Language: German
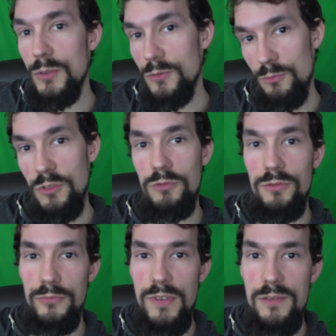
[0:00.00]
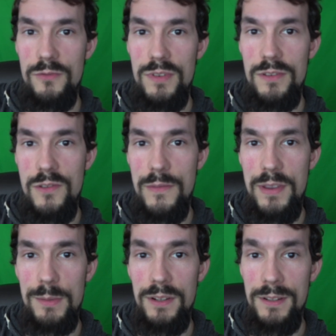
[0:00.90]
zum Saturn fahren und mir eine neue
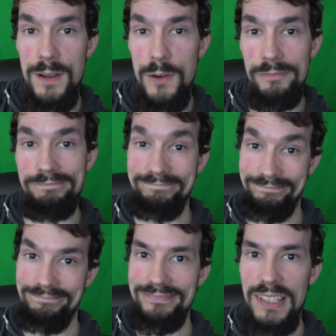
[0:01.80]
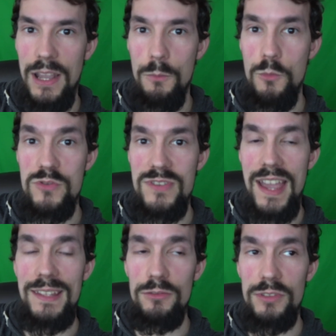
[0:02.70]
Festplatte kaufen. Muss
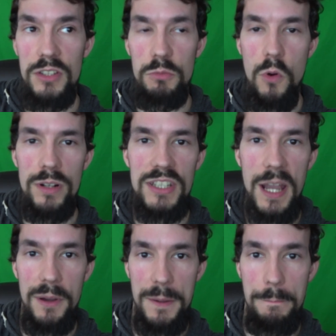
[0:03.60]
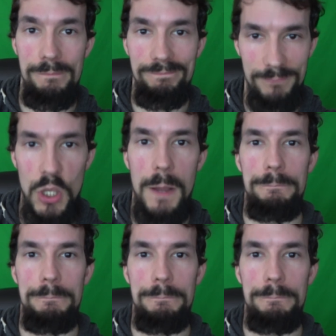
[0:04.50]
sein, sonst kann ich morgen nicht arbeiten. So.